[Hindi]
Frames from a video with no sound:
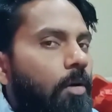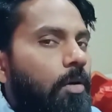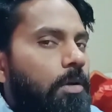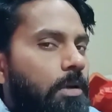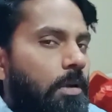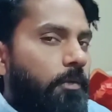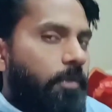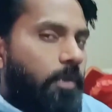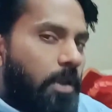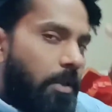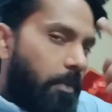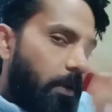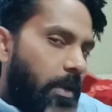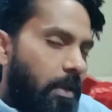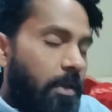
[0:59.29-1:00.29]
और ये फेस
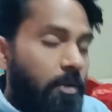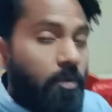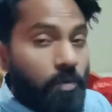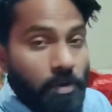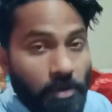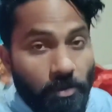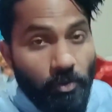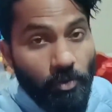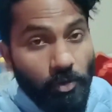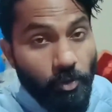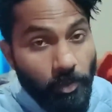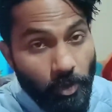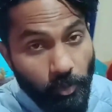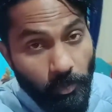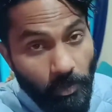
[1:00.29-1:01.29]
भी देखना जरूरी है क्योंकि
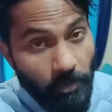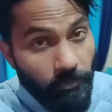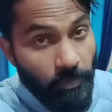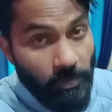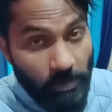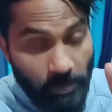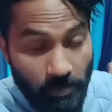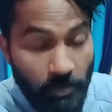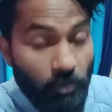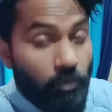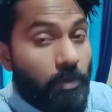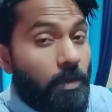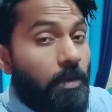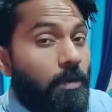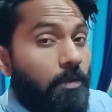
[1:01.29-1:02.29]
सुबह सुबह का फेस ऐसे
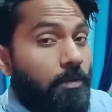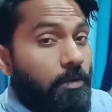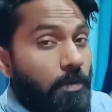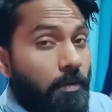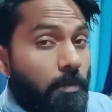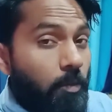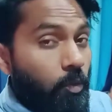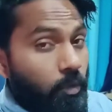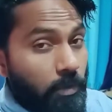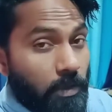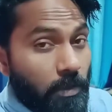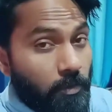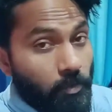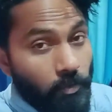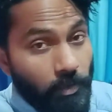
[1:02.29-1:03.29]
होता है जब हम
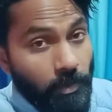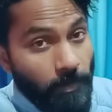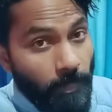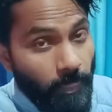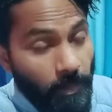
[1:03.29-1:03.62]
उठते हैं सो के